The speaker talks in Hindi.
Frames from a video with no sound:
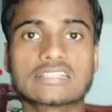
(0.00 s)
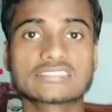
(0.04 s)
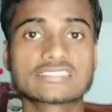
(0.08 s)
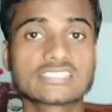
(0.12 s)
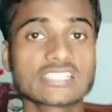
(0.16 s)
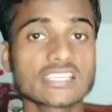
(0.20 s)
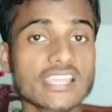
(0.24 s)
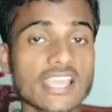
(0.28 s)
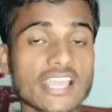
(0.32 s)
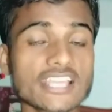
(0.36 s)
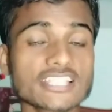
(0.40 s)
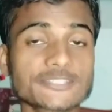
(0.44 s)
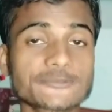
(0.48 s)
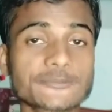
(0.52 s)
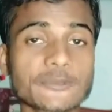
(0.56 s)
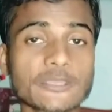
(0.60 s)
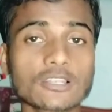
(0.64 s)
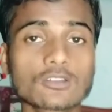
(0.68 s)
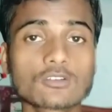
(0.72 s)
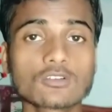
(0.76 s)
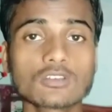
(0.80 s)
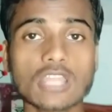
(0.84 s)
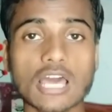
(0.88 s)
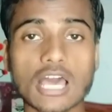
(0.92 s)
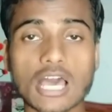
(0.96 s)
जी गैस
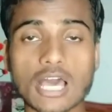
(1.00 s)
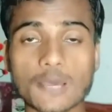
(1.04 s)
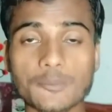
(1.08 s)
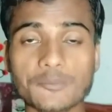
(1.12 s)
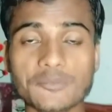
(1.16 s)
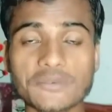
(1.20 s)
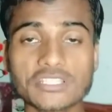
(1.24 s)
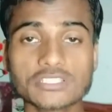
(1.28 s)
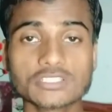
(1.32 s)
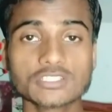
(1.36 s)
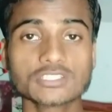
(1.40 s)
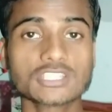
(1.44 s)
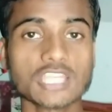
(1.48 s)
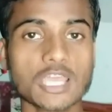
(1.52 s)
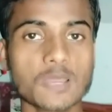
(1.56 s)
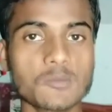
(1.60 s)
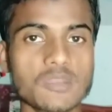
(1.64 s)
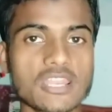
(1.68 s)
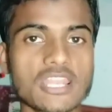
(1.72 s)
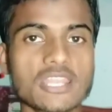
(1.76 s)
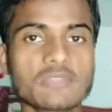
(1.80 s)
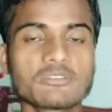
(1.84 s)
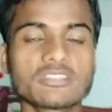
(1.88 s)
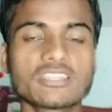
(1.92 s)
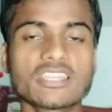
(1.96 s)
बिल्कुल आपने जो
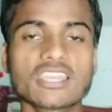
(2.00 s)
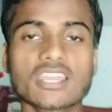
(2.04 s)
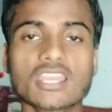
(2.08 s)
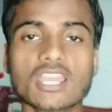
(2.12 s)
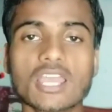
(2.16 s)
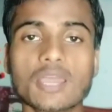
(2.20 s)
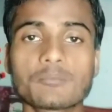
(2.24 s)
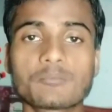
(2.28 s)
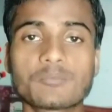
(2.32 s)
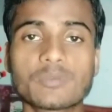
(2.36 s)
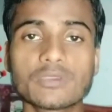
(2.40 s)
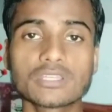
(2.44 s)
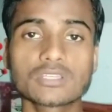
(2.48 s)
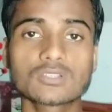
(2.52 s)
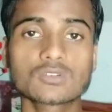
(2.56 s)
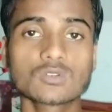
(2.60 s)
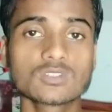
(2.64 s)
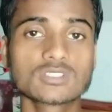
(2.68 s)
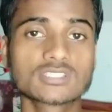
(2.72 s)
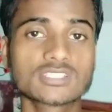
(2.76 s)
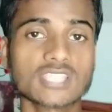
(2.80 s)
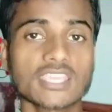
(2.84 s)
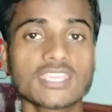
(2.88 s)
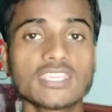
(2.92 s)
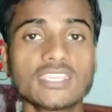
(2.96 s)
थमलेन में देखा
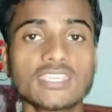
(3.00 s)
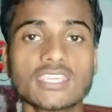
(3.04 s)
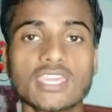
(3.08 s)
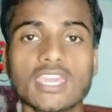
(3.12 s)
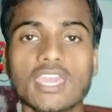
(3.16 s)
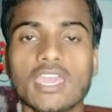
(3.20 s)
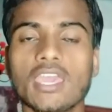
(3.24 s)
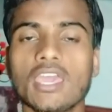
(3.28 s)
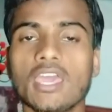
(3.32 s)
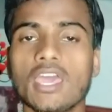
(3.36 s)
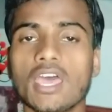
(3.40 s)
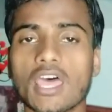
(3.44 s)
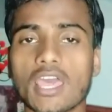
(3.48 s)
बिल्कुल सही है